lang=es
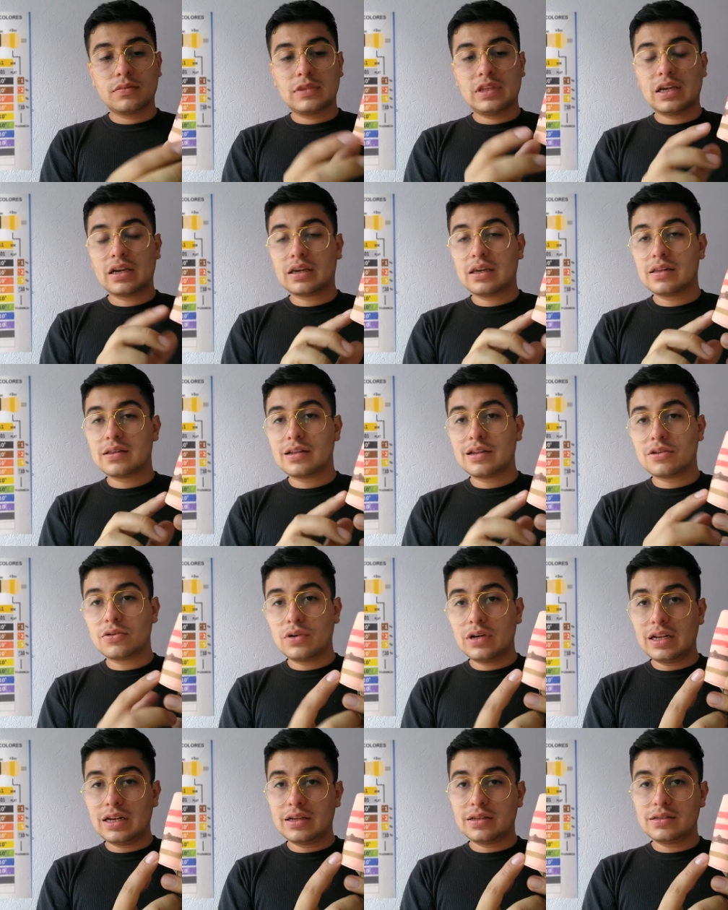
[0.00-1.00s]
ya que es la
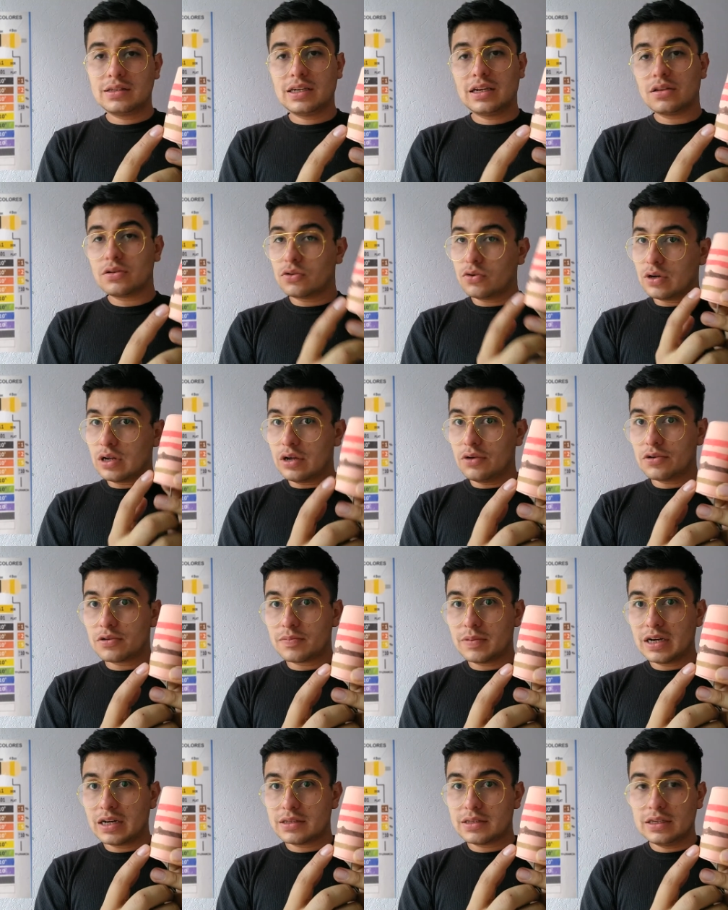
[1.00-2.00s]
tolerancia, dorado es
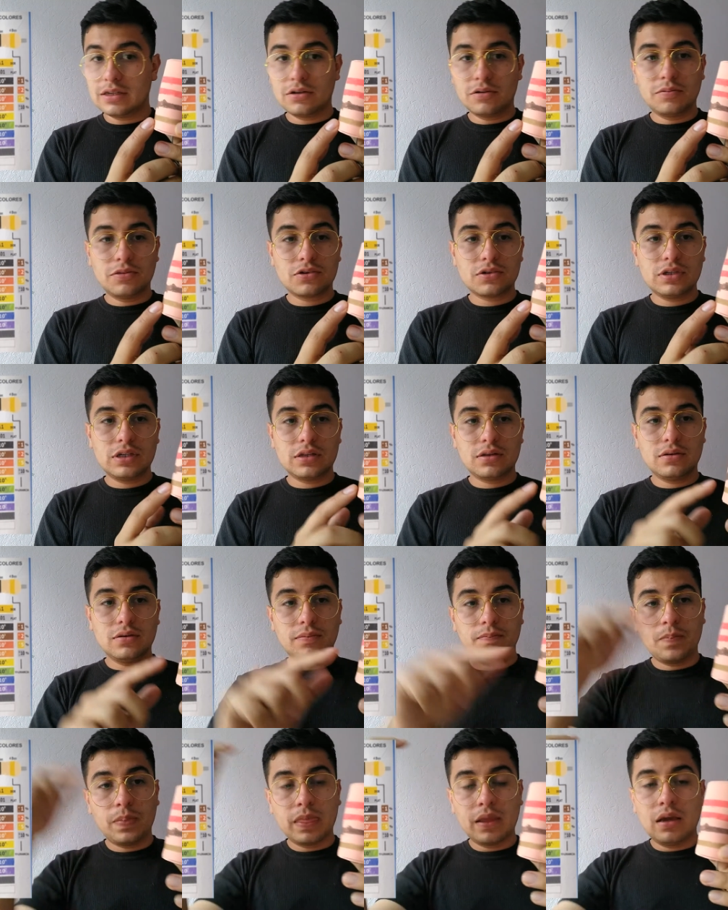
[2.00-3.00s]
para 5%,
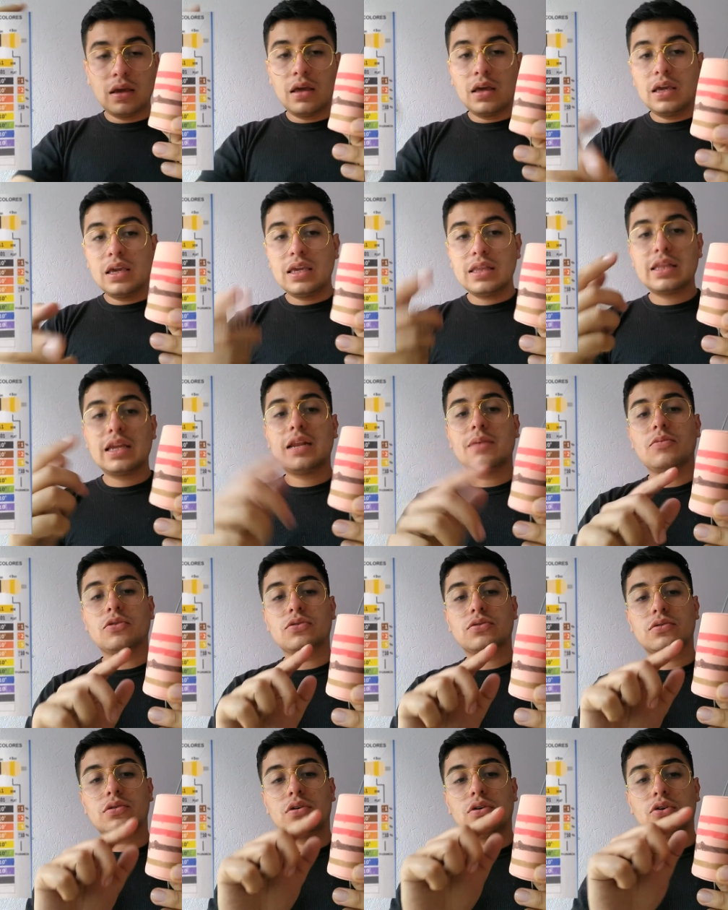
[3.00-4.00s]
y
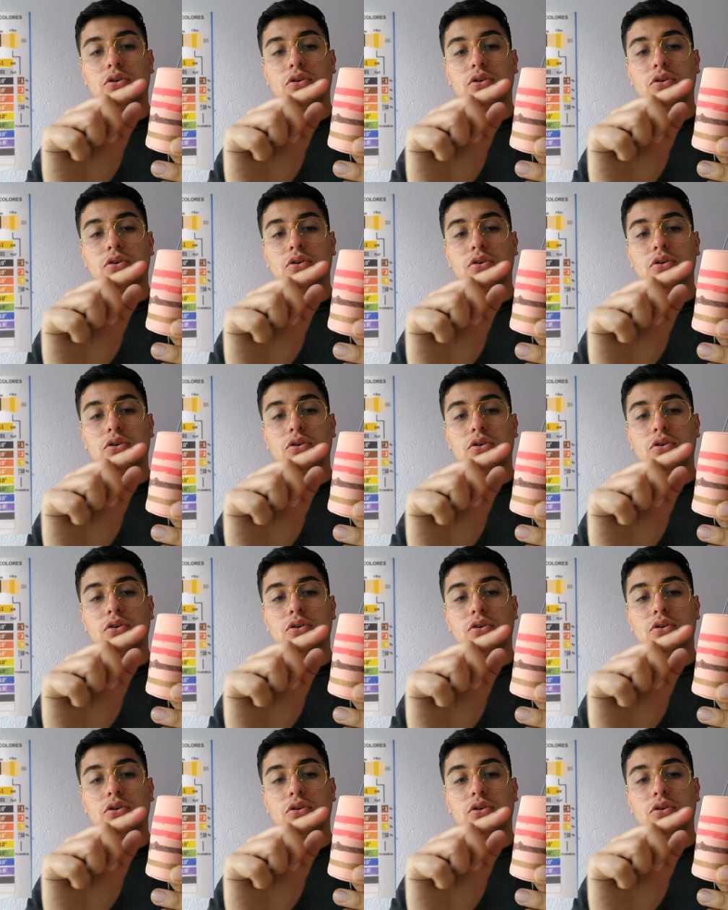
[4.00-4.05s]
tenemos